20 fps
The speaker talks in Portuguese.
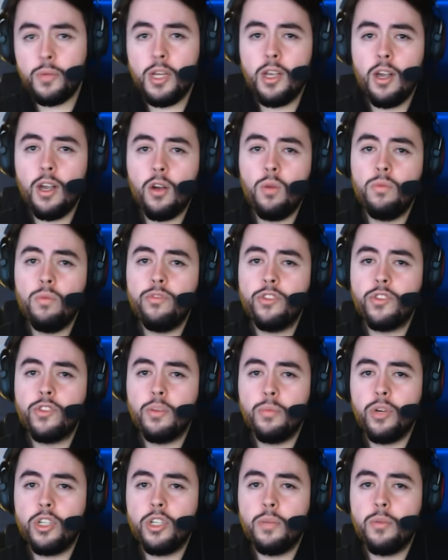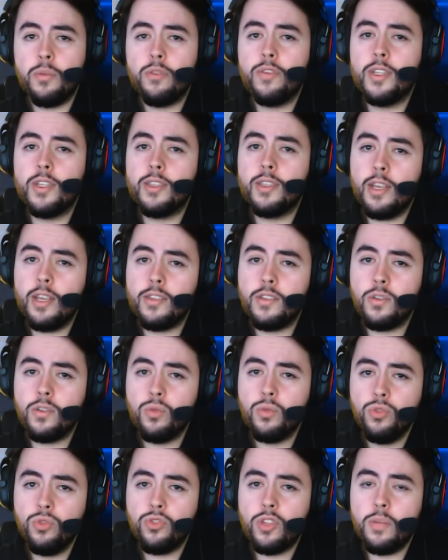te explicar como você pode aproveitar esse
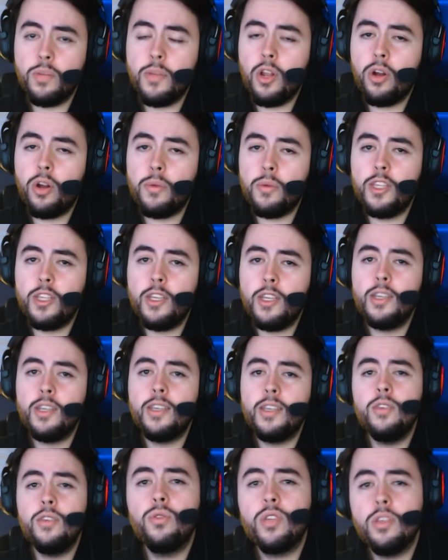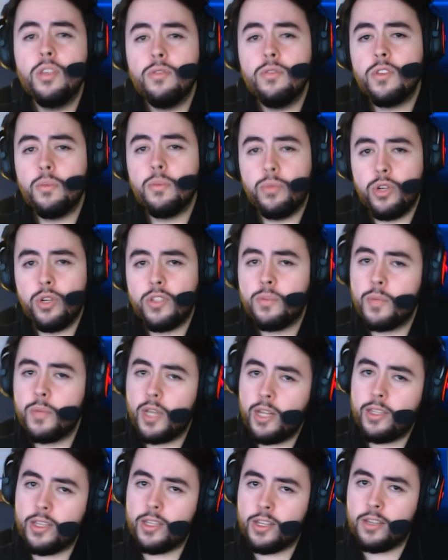curso da melhor maneira e o que você pode
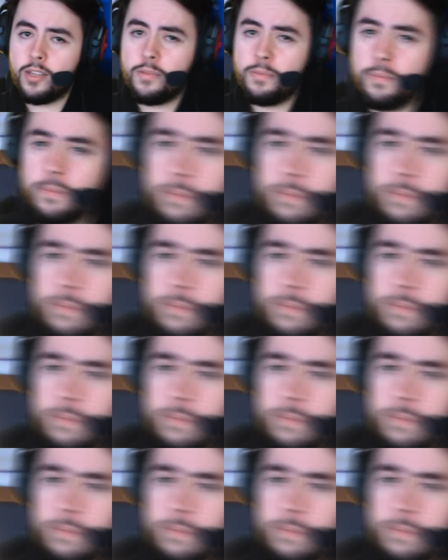esperar dele.